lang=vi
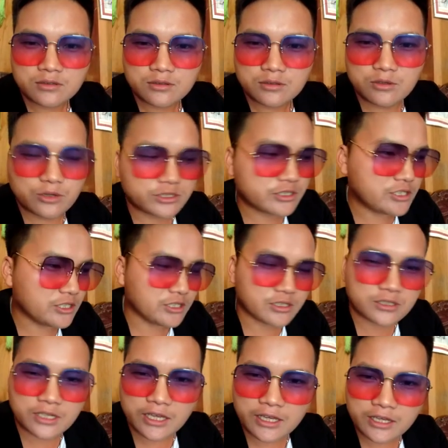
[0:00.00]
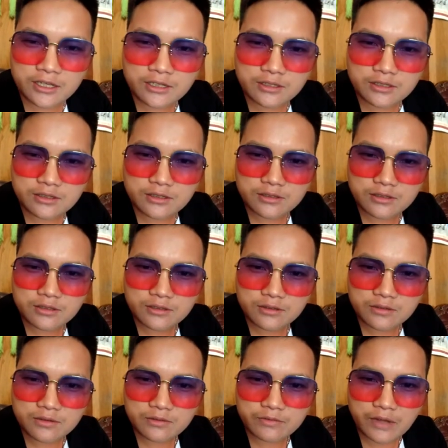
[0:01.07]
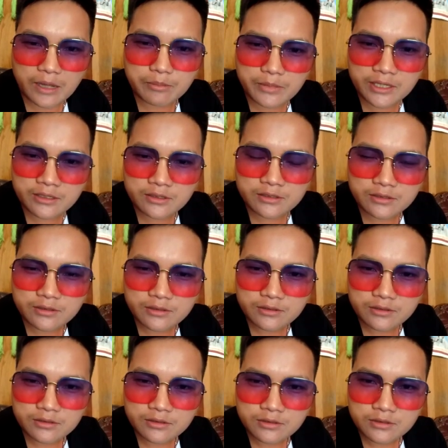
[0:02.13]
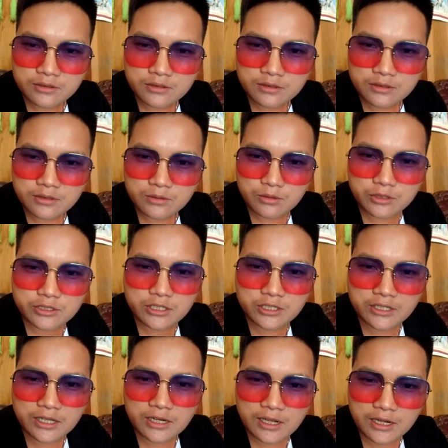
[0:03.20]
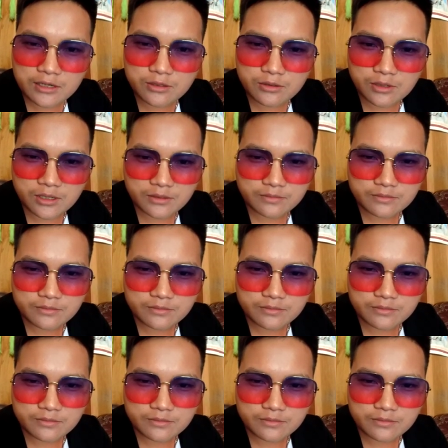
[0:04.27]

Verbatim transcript: lúa chỉ kế và mình lúa chỉ cái là lúa